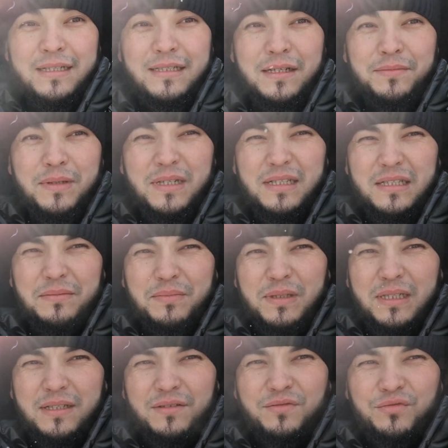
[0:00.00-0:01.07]
Собирался
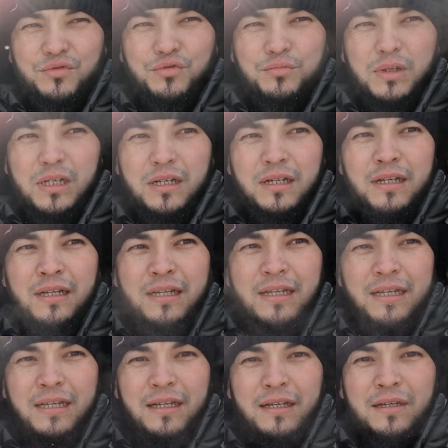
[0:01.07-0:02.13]
поехать в Джума,
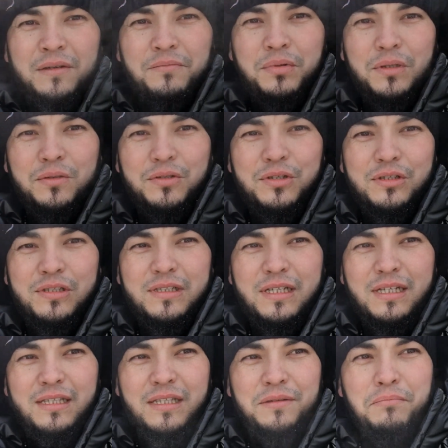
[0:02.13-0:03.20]

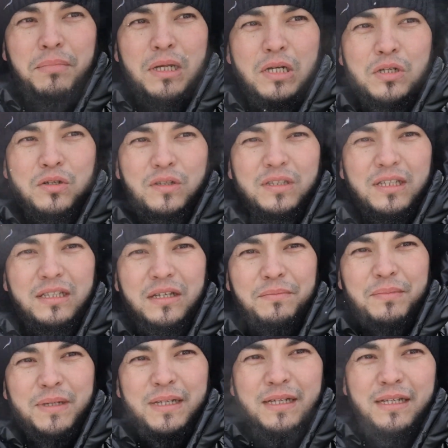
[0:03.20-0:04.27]
получился небольшой
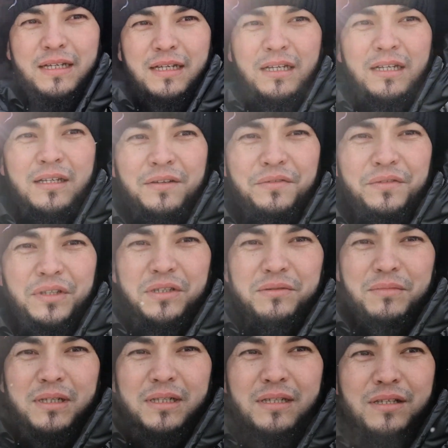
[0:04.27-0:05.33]
ДТП.
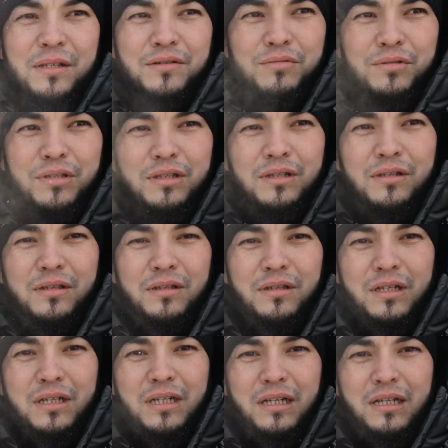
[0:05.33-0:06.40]
Видимо, сегодня,
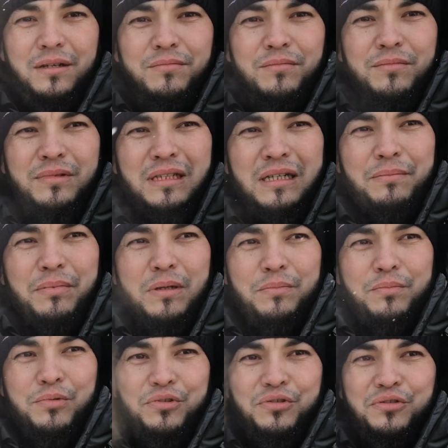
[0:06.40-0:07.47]
Аллах алям, я
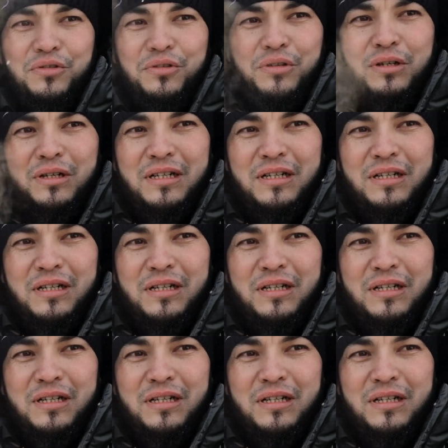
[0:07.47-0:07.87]
пропущу.